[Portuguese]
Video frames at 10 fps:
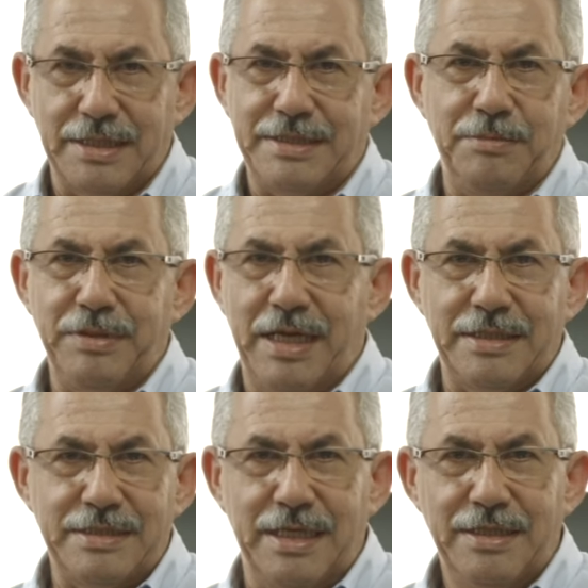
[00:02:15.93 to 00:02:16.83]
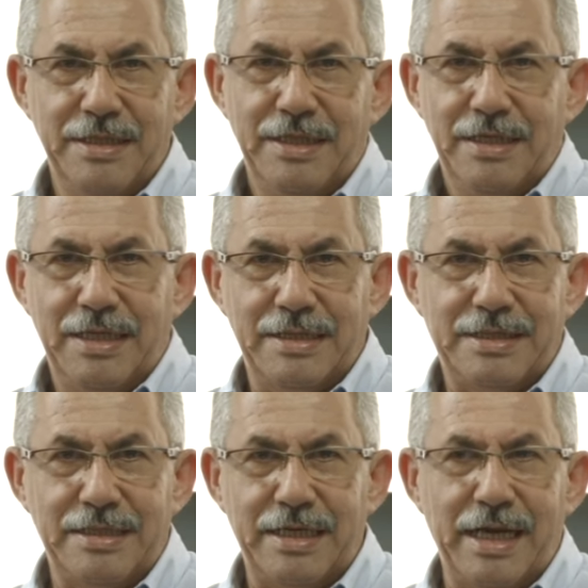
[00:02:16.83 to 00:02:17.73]
sempre nessa,
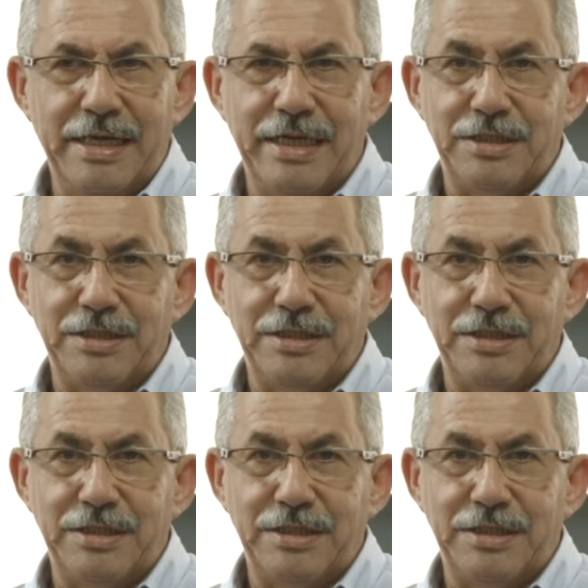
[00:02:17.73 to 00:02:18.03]
nessa adrenalina.